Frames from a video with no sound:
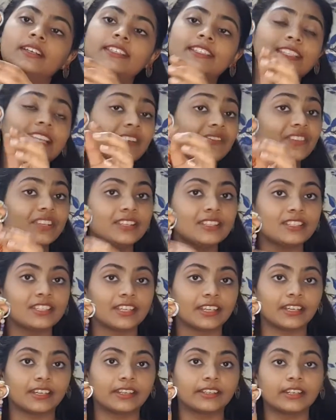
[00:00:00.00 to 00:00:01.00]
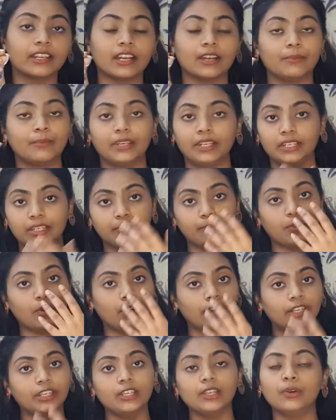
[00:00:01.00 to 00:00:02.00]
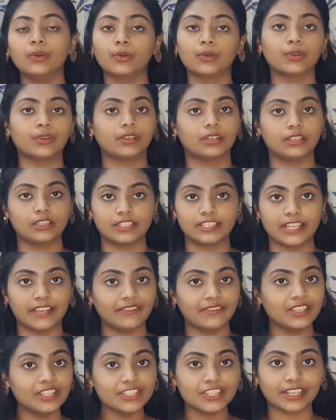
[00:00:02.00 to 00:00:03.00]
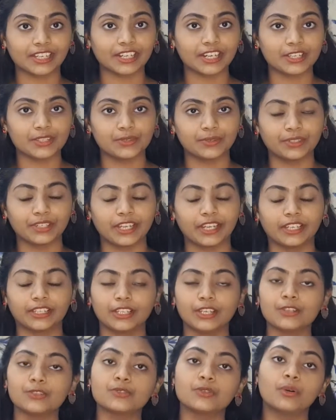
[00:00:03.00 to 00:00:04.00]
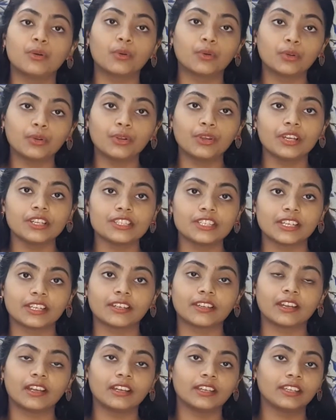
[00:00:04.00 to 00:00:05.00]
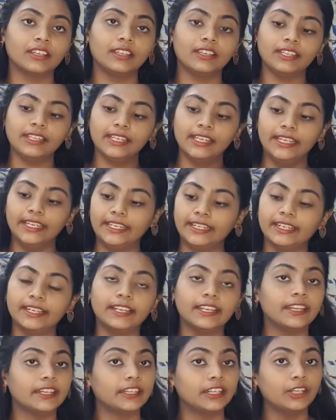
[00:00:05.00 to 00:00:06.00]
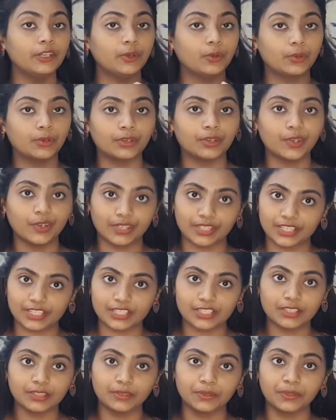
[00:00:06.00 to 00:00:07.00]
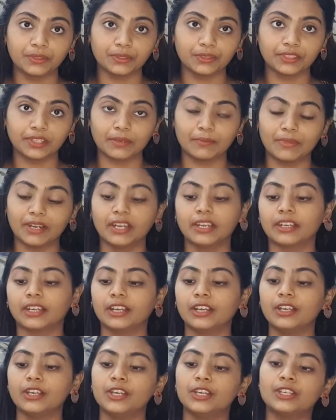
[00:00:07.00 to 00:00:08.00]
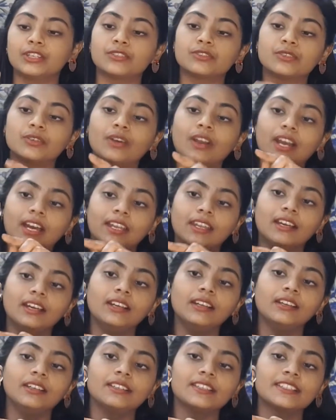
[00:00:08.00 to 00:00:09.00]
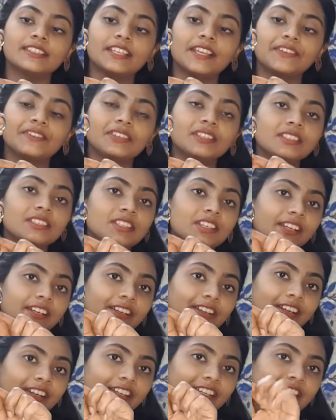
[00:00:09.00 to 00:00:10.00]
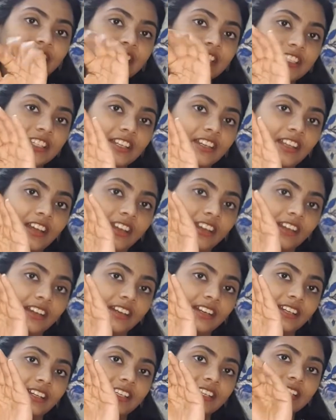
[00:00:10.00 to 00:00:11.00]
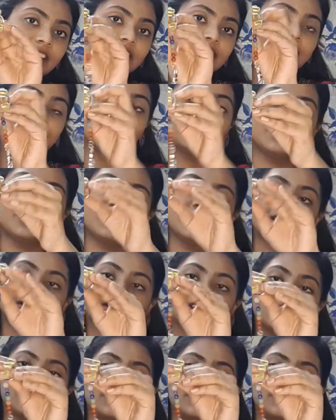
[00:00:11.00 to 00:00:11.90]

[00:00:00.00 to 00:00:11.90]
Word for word: సెవెన్ చక్ర మన బాడీలో ఒక్కొక్క సెవెన్ చక్రాస్ ఉంటాయి కదా సో ఒక్కొక్క చక్రాకి రిలేటెడ్ ఒక్కొక్క క్రిస్టల్ ఉంటుందన్నమాట సో అలా సెవెన్ చక్ర కీచెన్ లాగా అంటే సెవెన్ చక్ర